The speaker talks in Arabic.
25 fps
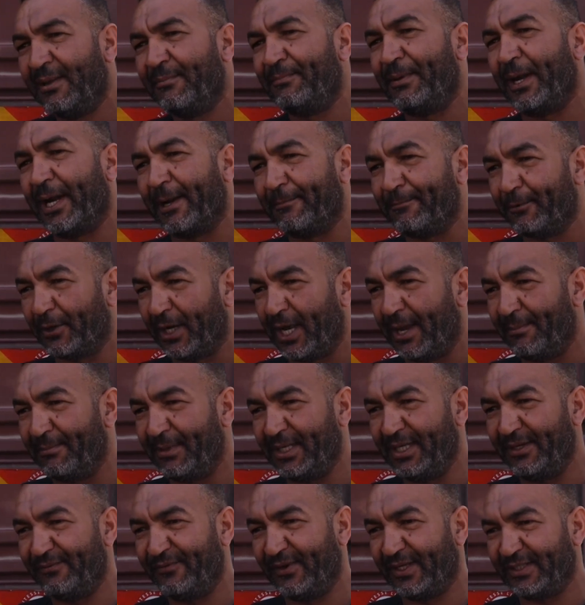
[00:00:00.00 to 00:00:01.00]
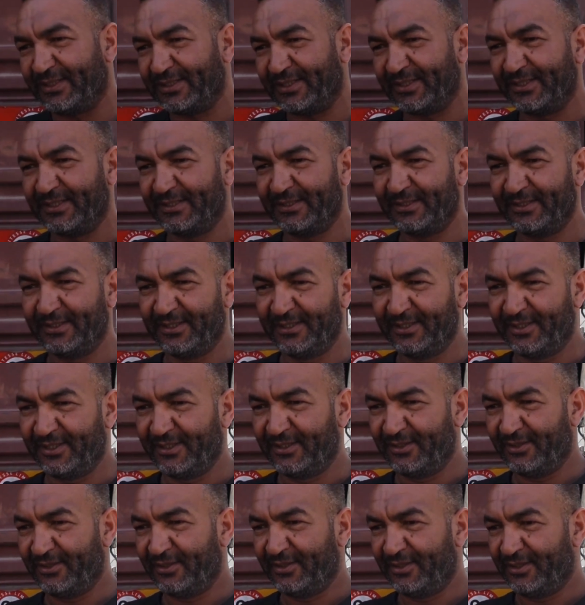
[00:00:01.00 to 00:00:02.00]
بارابور العام اللي فات الجميع
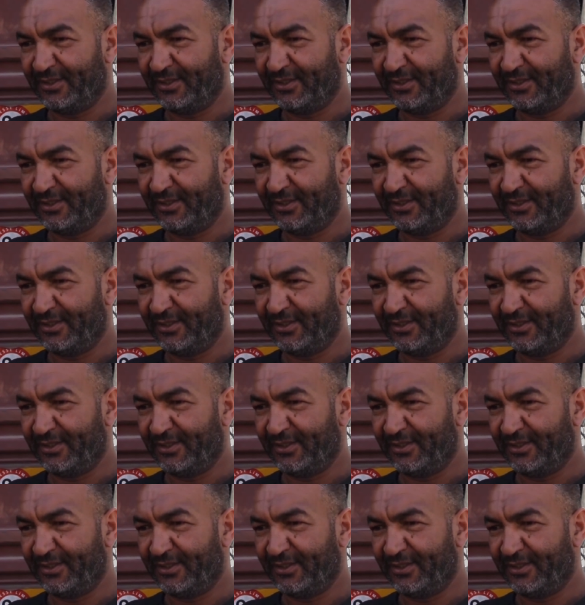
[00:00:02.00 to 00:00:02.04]
يجمع